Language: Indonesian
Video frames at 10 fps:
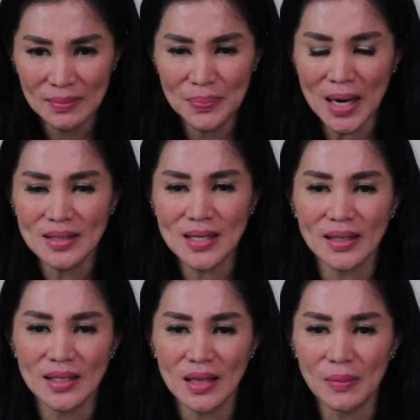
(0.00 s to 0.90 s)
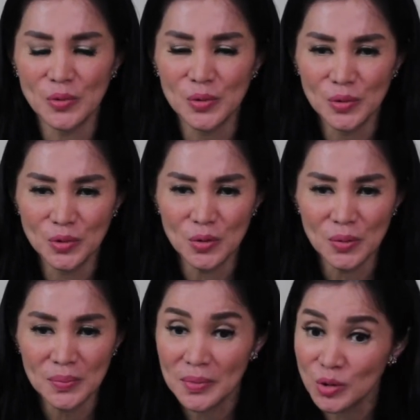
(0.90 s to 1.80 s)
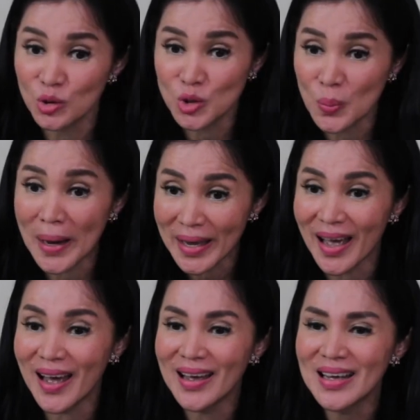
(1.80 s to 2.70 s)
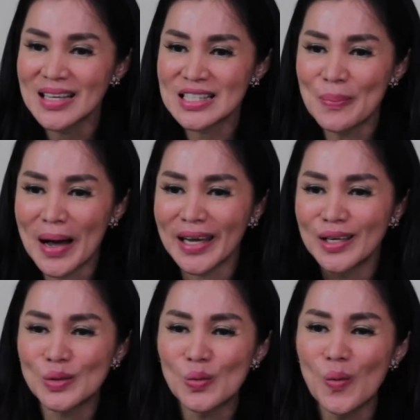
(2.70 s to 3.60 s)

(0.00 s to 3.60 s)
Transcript: bangsa kita, Bu. Untuk untuk supaya semakin